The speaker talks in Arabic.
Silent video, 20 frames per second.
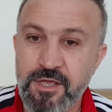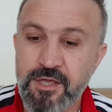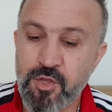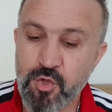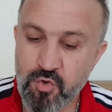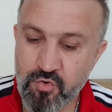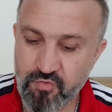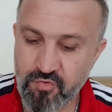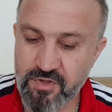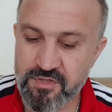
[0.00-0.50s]

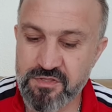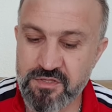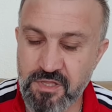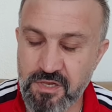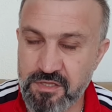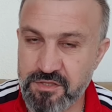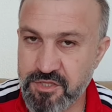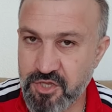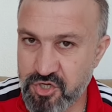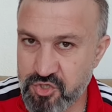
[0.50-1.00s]

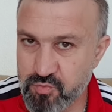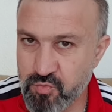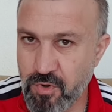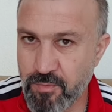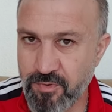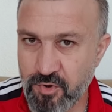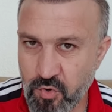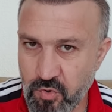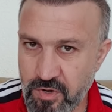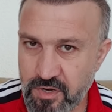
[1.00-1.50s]
يفضل ترجموها
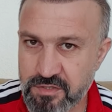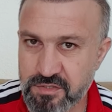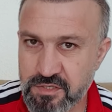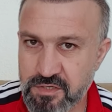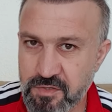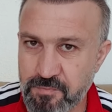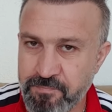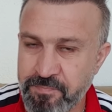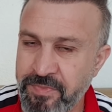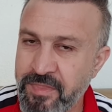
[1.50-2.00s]

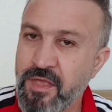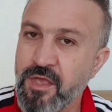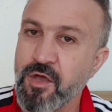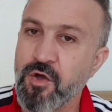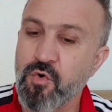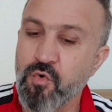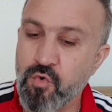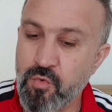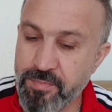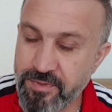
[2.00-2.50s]
بالهولندي
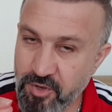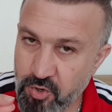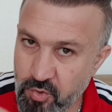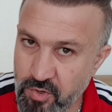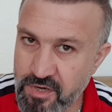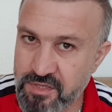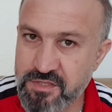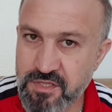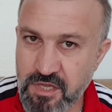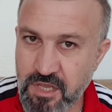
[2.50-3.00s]

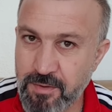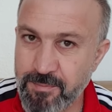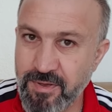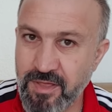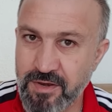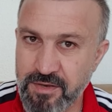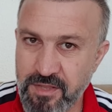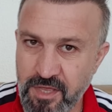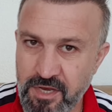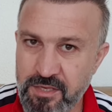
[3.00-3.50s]
وبهولندا
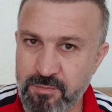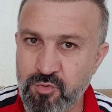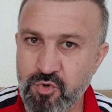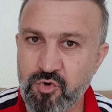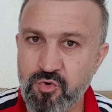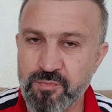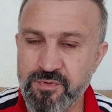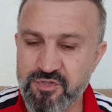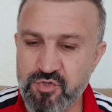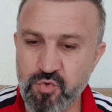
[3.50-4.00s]
كمان يعني
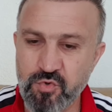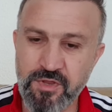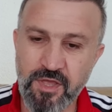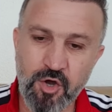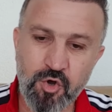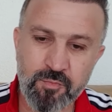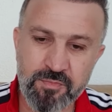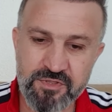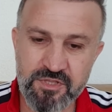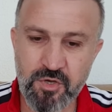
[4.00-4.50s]
مو بسوريا
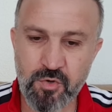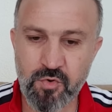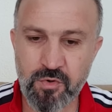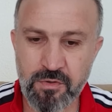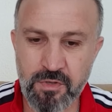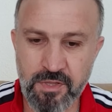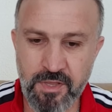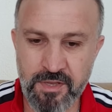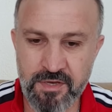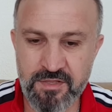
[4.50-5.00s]
او
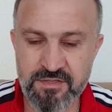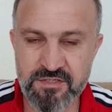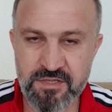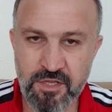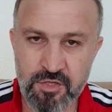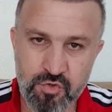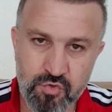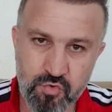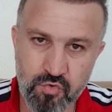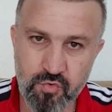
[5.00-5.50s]
بالدو يعني
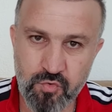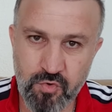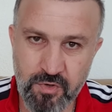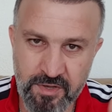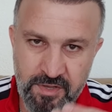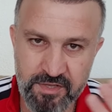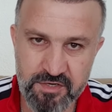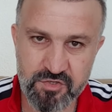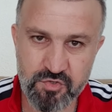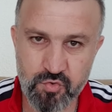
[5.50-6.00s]
اذا انتم
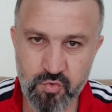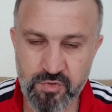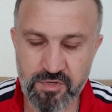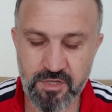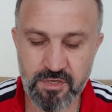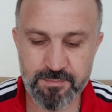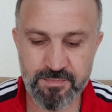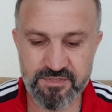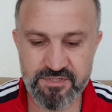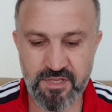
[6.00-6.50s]
غير
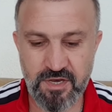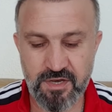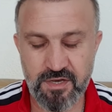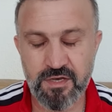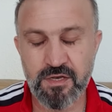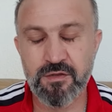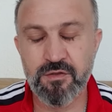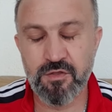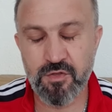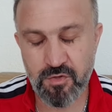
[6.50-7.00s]
سوريين
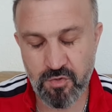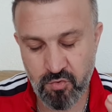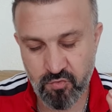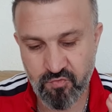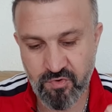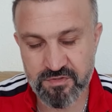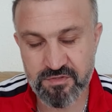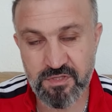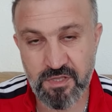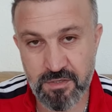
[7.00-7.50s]
مثلا
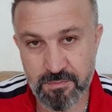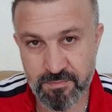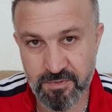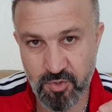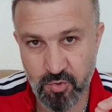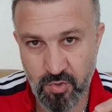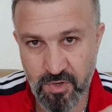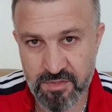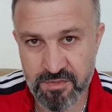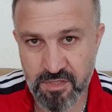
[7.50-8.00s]
يفضل
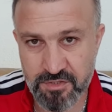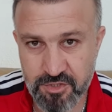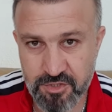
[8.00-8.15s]
بهولندا